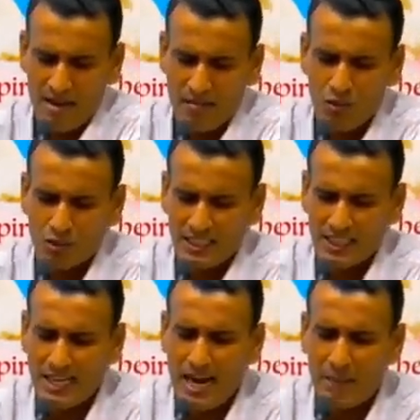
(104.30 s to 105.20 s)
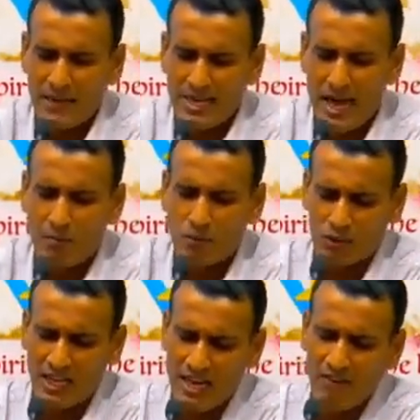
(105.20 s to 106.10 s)
मेरे मुंह से सदा आपके नाम
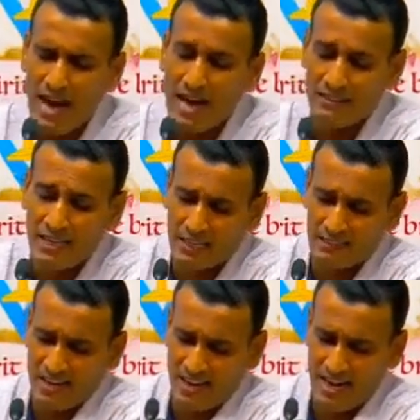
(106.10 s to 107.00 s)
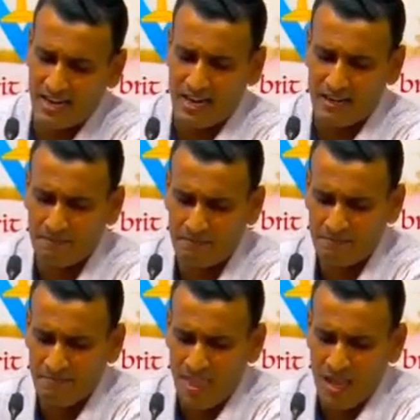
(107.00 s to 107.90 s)
को धन्यवाद निकलता रहेगा
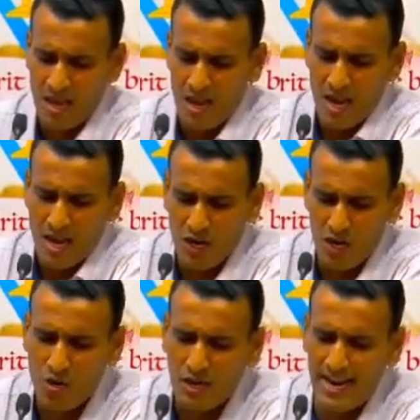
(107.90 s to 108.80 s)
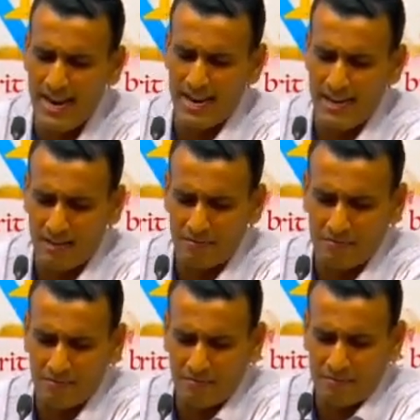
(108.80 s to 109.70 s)
क्योंकि
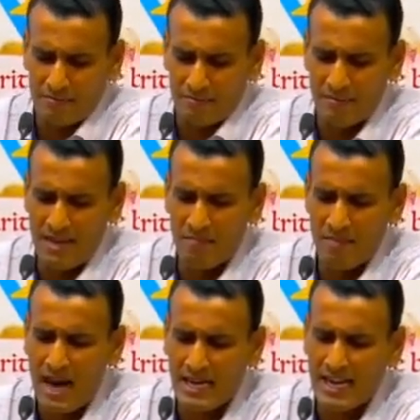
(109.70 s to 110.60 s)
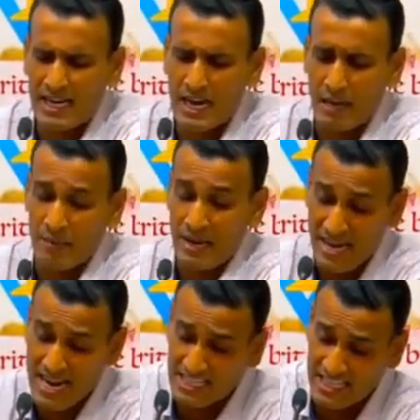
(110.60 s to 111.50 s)
मेरे मां के गर्भ
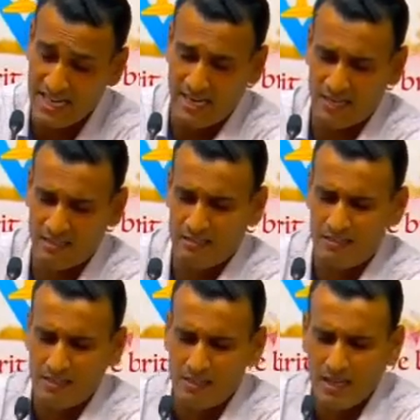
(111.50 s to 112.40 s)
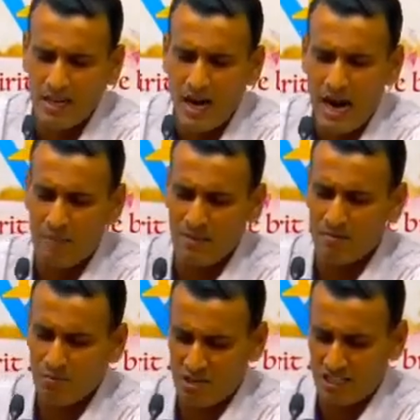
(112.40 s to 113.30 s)
ही से
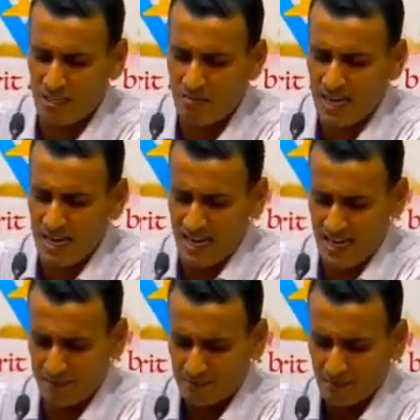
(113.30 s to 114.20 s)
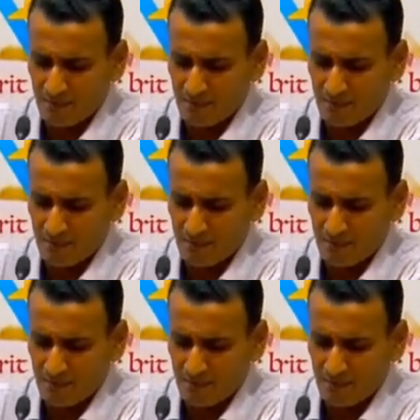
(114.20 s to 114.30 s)
आपने मुझे संभाला है